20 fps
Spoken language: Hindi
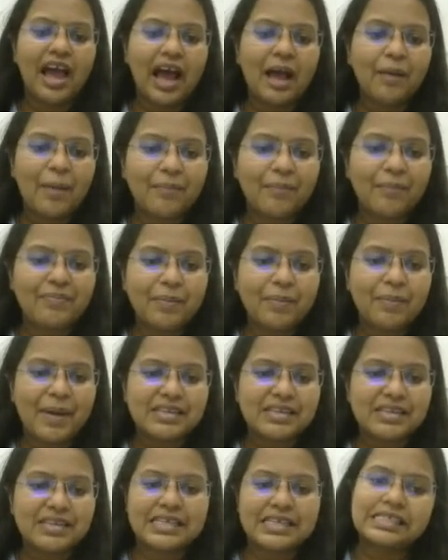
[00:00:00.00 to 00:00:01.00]
अब आपके
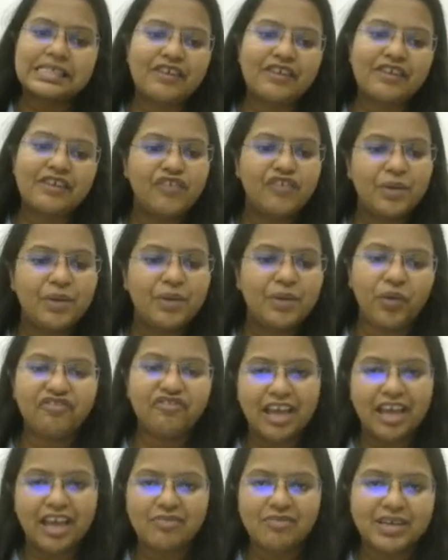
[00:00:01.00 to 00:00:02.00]
पास ना सिर्फ
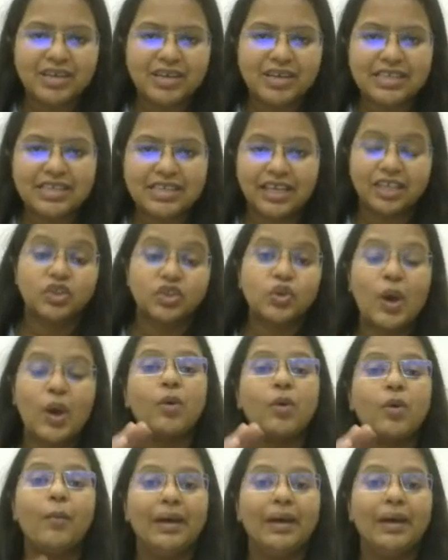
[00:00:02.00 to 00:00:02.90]
1.5 मंथ्स है तो आपको